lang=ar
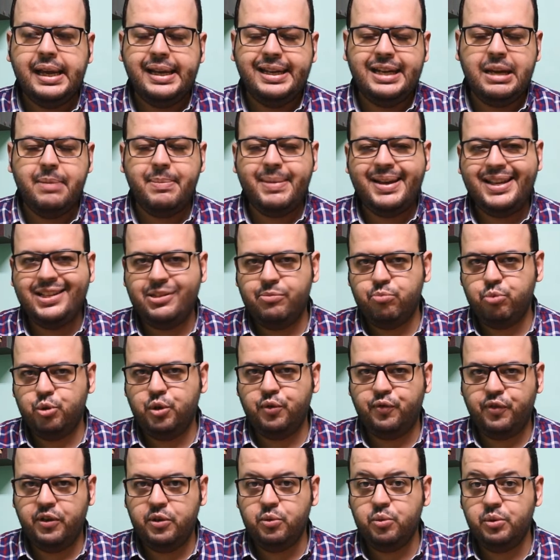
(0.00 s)
انما
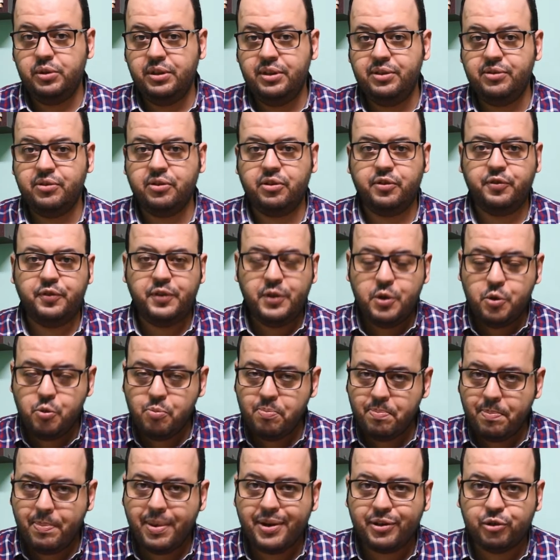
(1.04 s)
سبوتيفاي وديزر
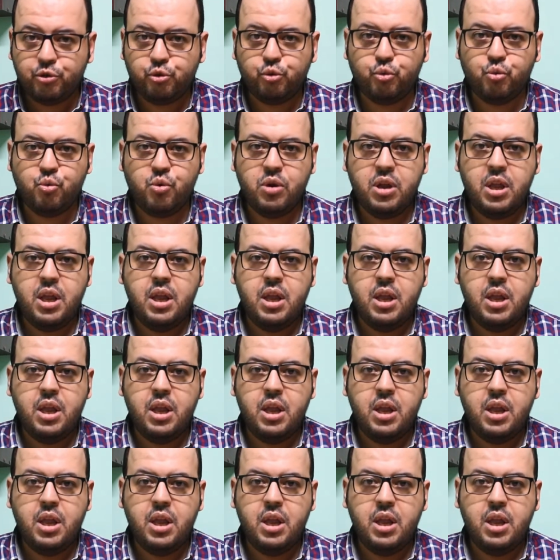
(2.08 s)
فيهم برضو